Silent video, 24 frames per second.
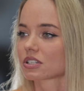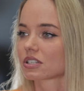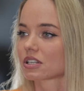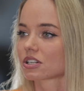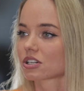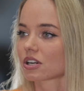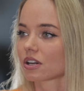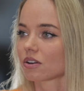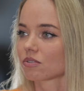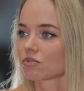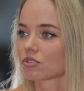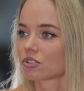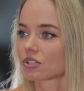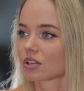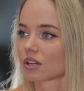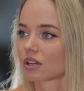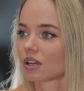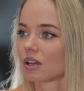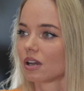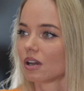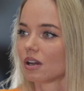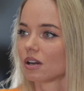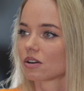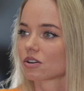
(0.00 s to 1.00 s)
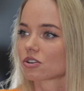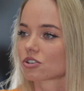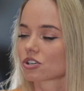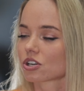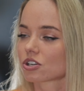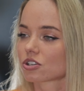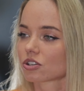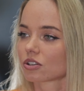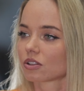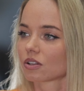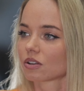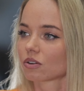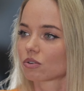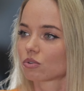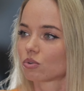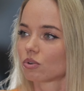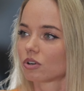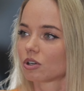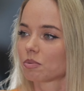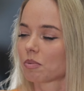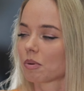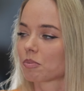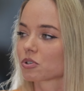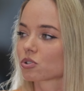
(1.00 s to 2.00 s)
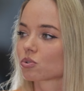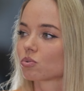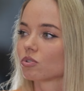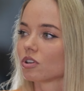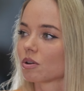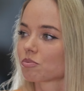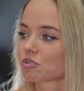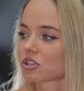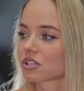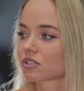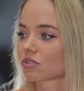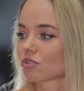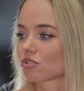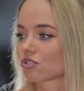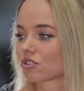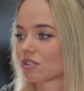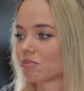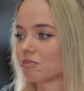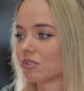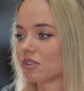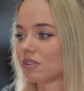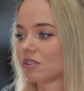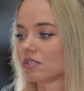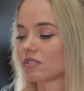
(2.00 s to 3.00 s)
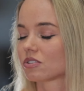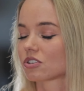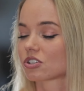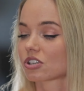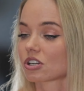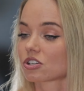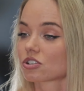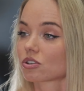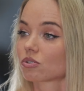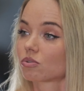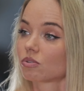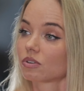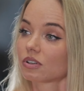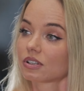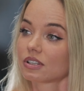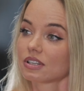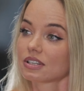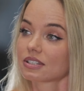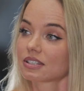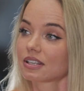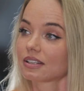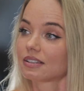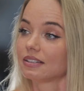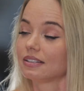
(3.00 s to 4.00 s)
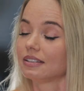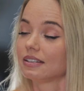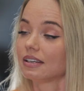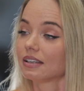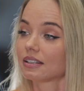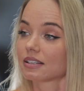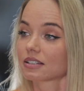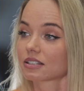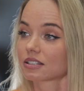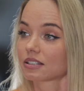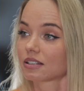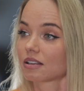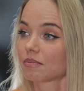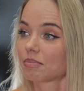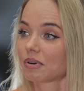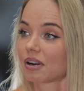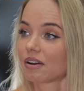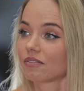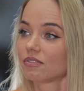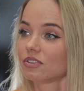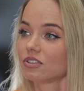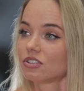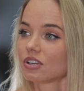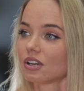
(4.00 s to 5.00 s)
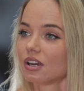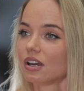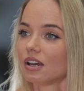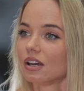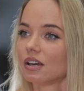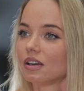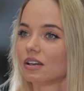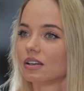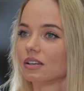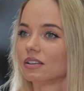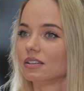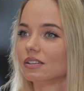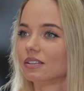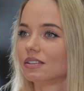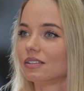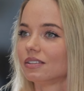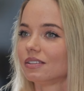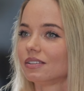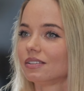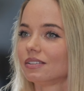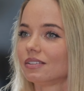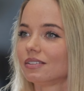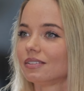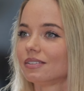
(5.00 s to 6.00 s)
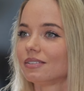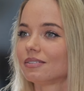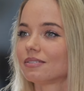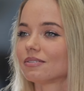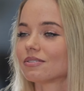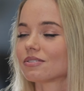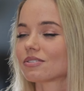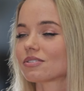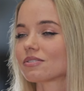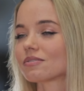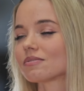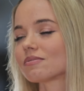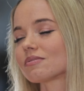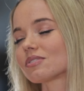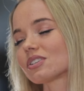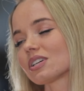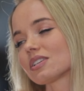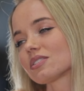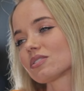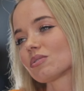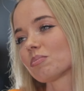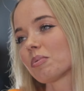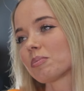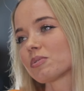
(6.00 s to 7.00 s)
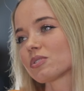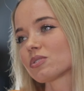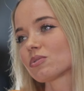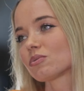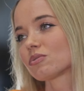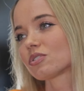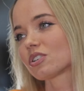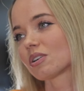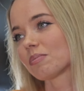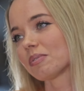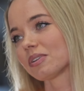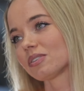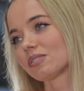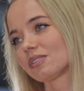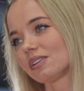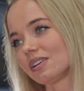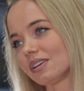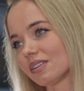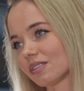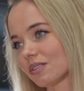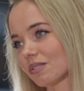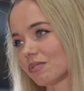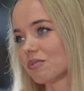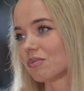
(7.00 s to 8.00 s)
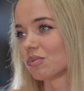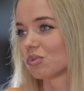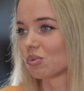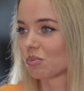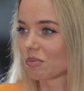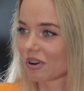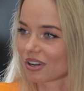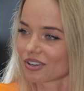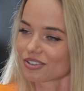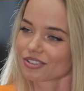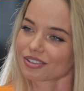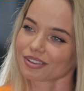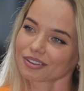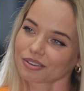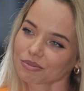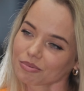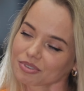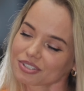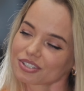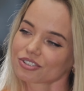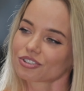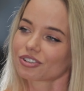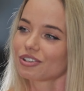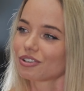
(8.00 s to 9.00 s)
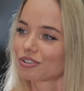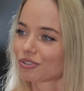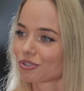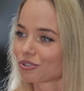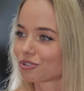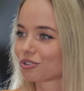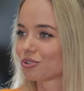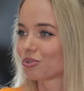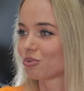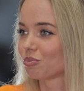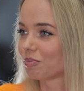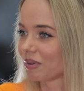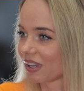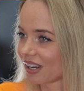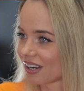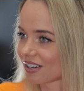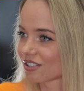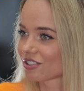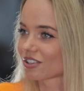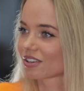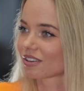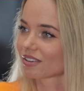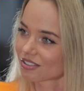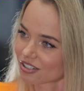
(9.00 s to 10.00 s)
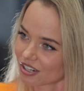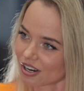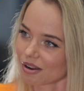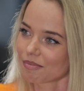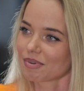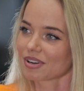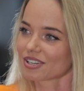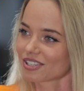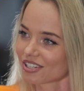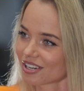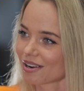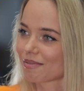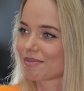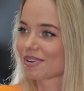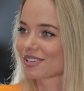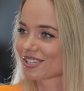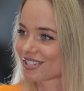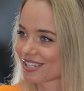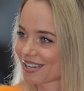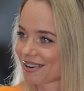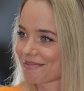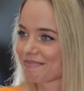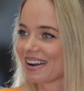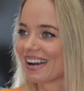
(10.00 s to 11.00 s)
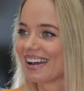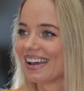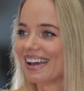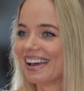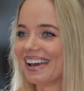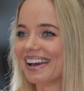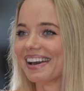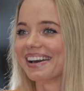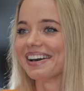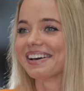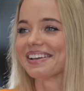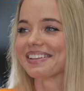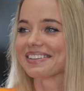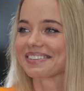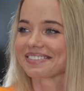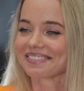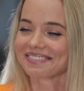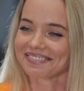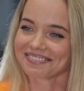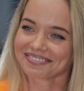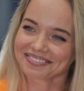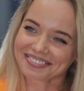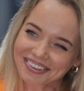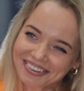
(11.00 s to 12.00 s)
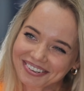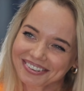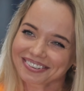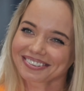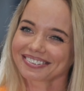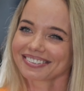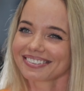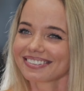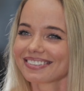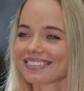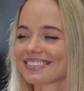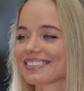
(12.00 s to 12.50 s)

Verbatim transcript: że zdarzają się rzeczy, których po prostu nie przeskoczymy, rzeczy, których niestety nie da się naprawić i mm, często po prostu trzeba to klientowi wytłumaczyć. Natomiast jeżeli ktoś się upiera, że trzeba, trzeba, trzeba, mm -hmm. no